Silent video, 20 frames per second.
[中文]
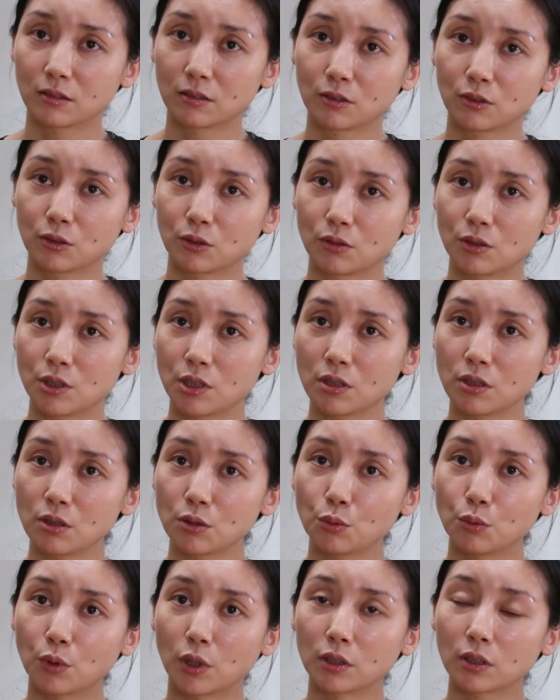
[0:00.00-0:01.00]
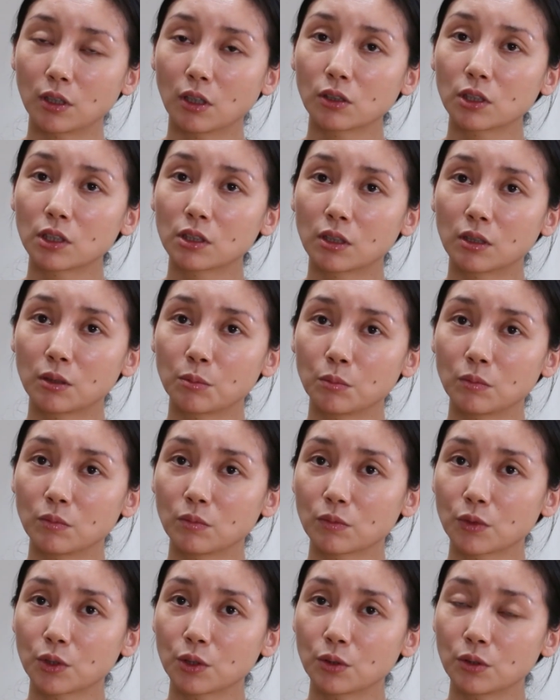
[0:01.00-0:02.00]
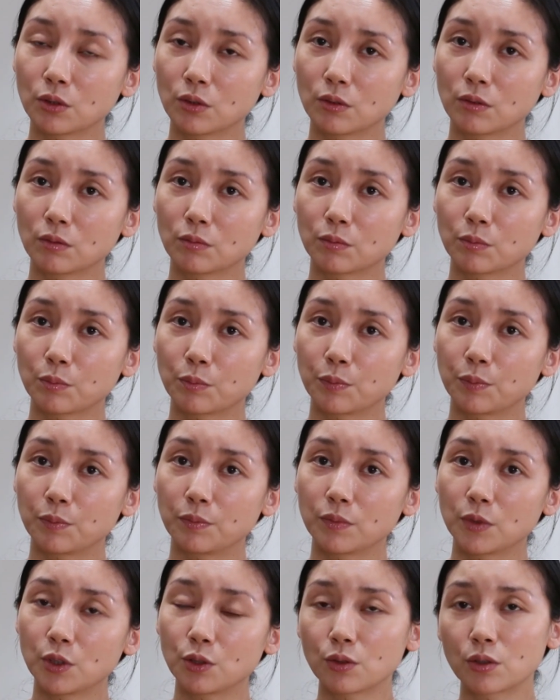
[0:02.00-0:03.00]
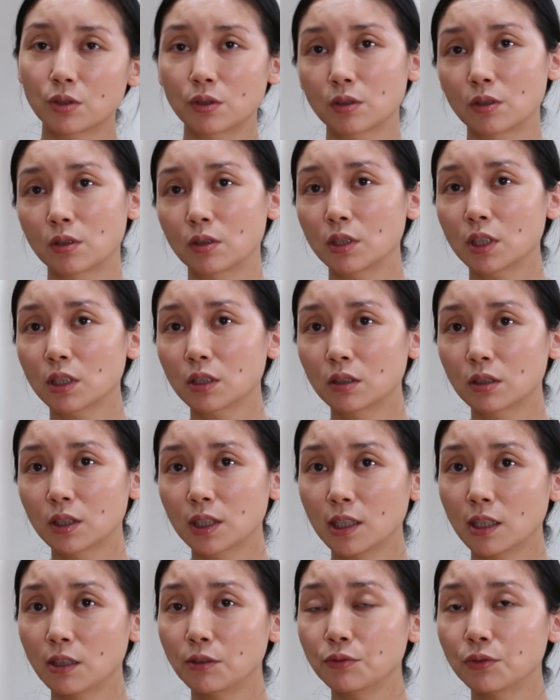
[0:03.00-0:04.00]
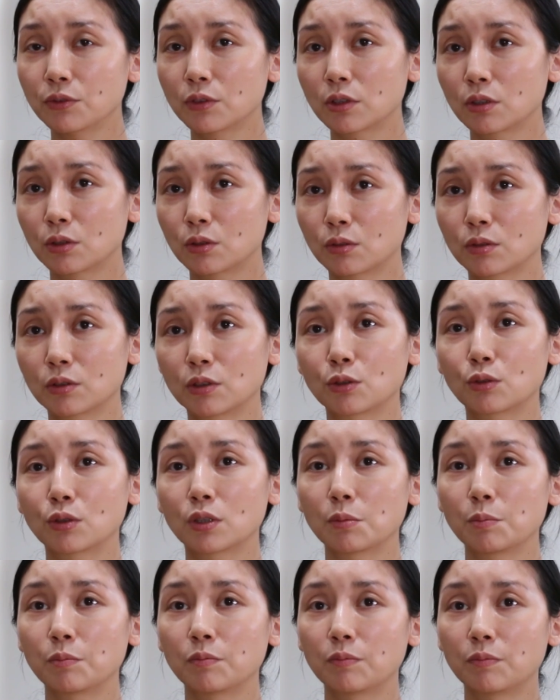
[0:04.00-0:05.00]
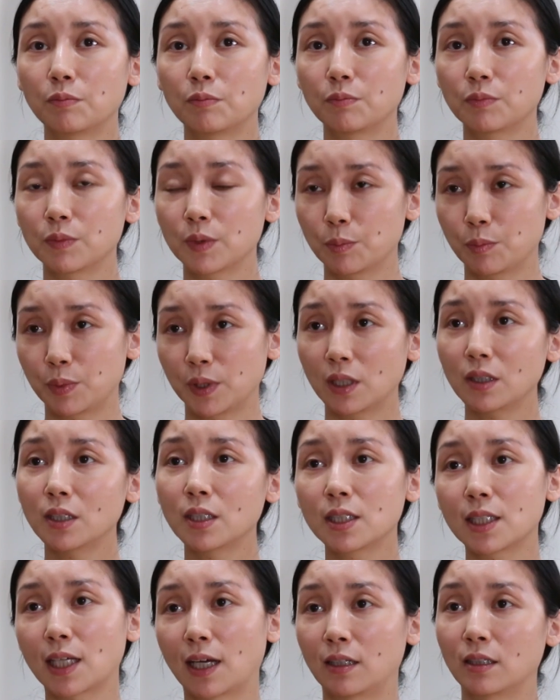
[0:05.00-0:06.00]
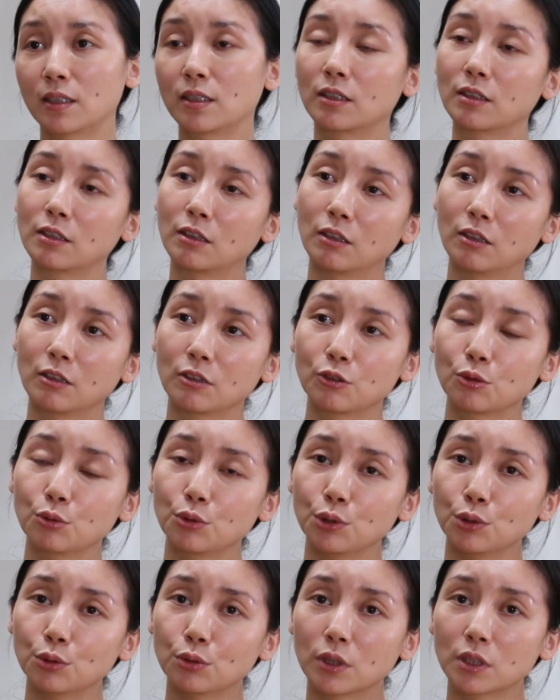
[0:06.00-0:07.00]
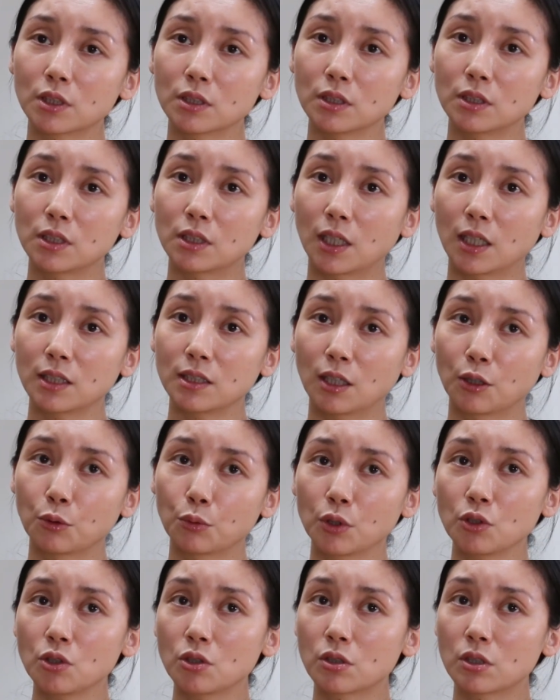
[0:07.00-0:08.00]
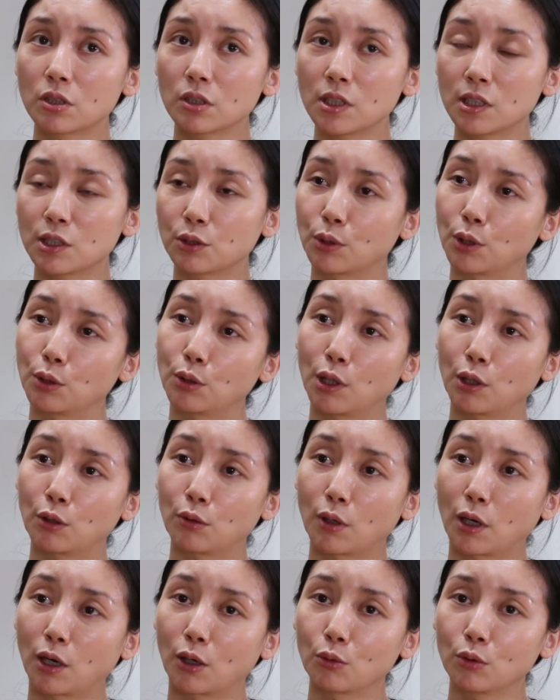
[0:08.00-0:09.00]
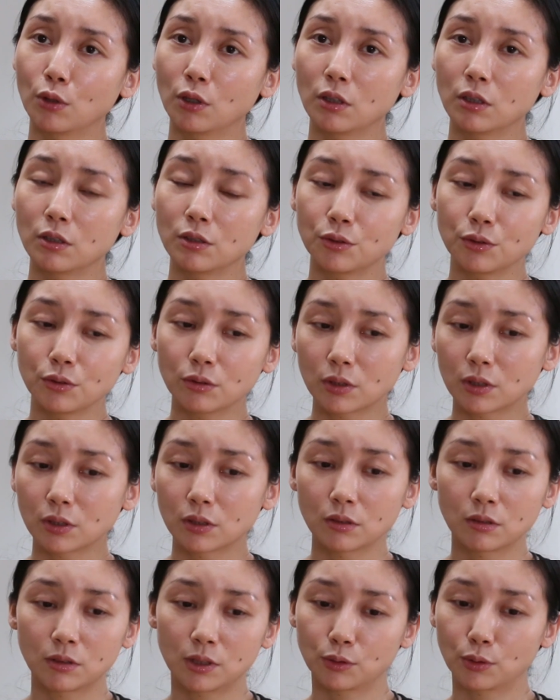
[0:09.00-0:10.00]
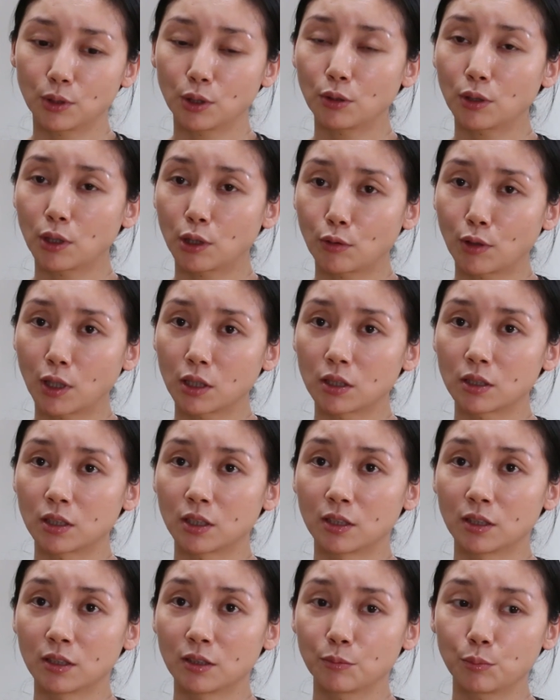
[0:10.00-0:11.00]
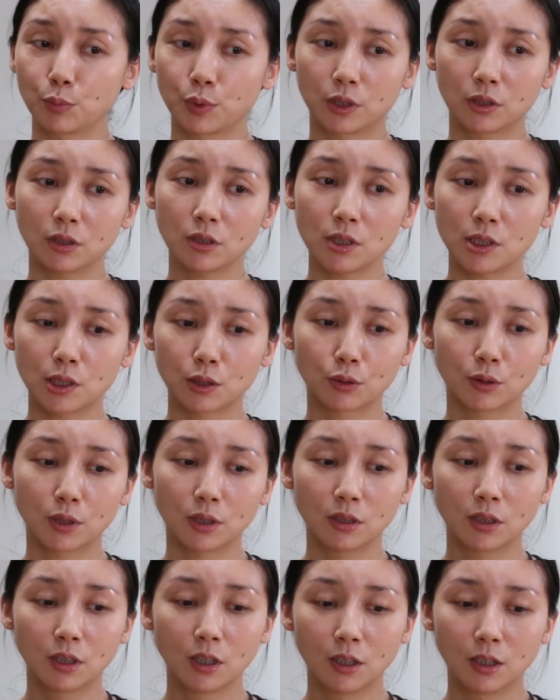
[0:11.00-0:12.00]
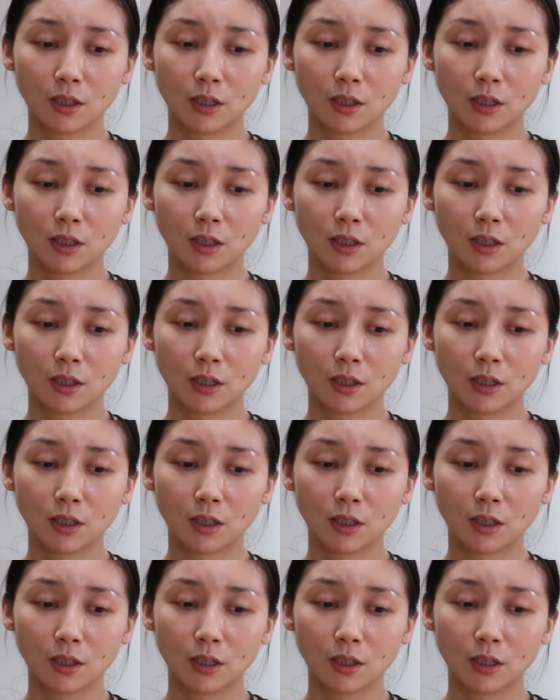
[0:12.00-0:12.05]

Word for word: 嗯，其实我倒是，嗯，就是这个天赋这东西都是别人眼里的。对于我自己来讲，我只是喜欢画画，我好像就是喜欢画画的人。别人喜欢